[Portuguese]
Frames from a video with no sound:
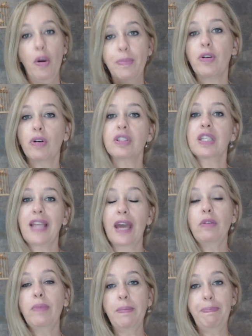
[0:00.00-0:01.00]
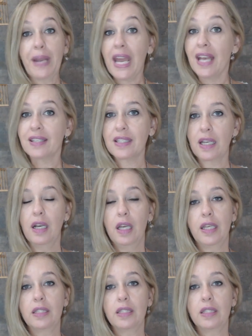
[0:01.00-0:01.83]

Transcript: Eu me considero uma empresa.